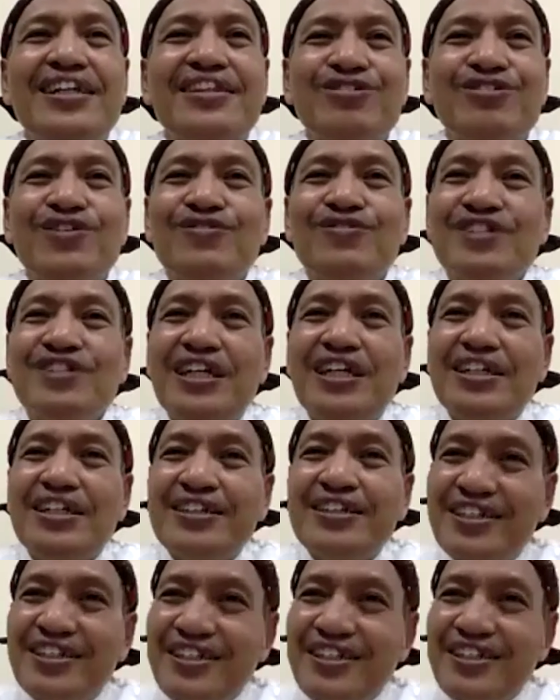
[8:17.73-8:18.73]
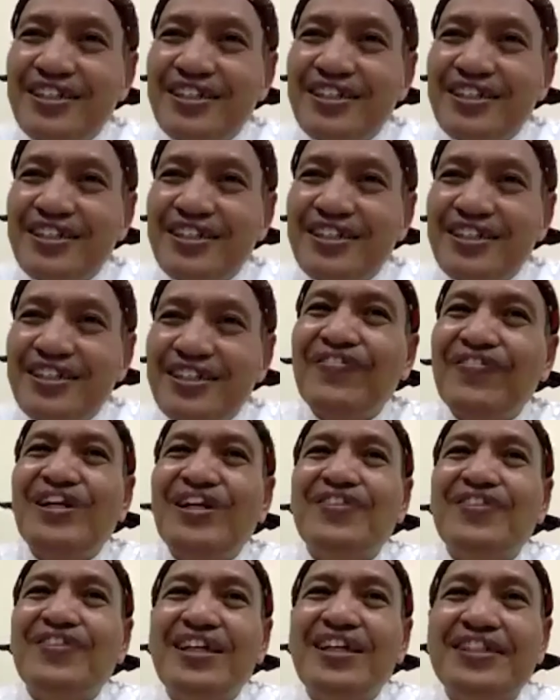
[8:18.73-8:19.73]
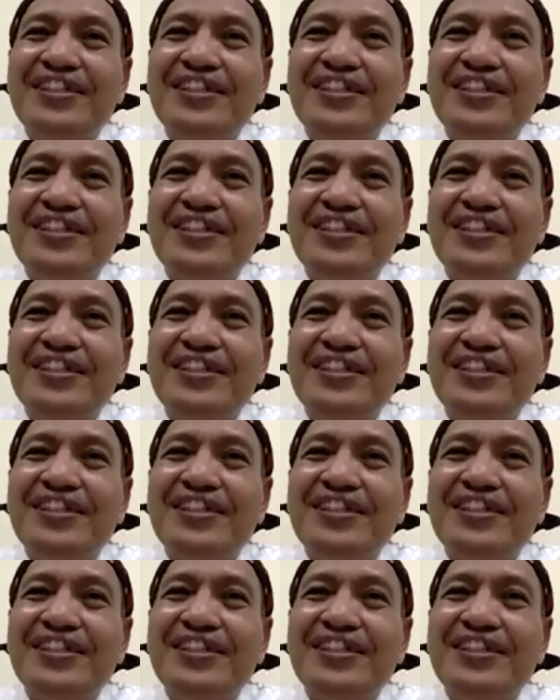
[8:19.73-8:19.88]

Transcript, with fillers: truk itu kemudian di apa namanya